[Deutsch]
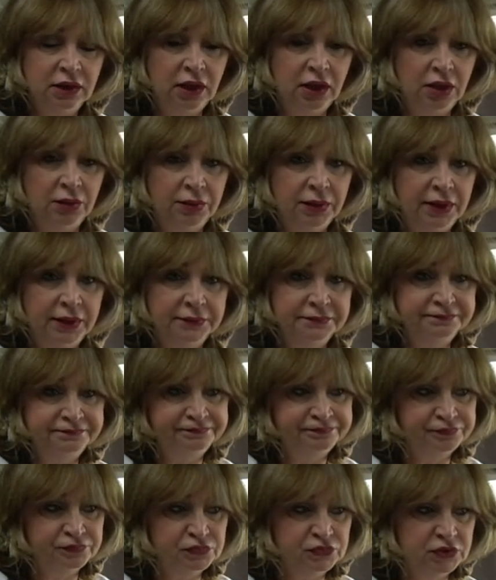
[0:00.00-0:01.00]
Aber
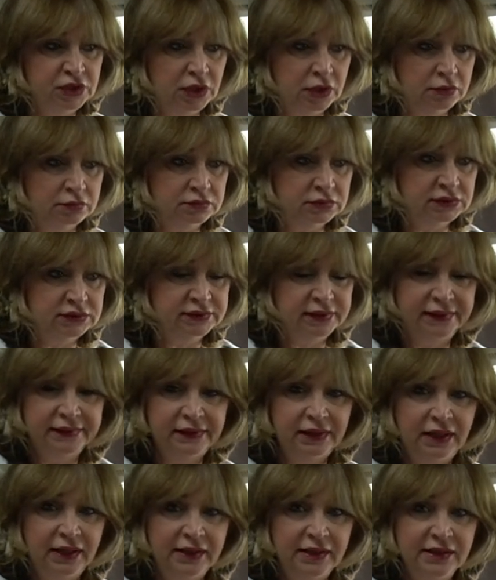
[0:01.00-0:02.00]
tja, ist halt
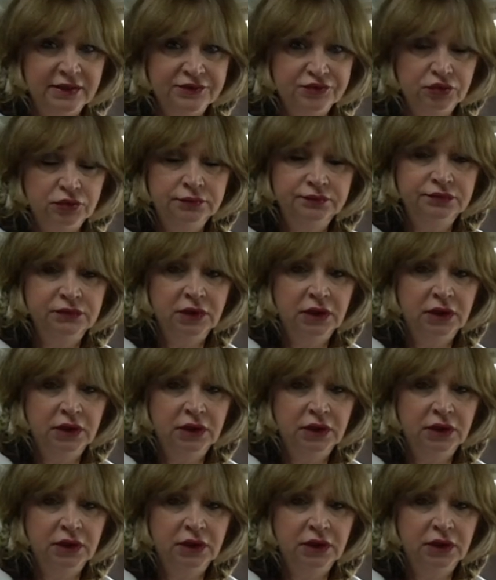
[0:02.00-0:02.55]
leider so.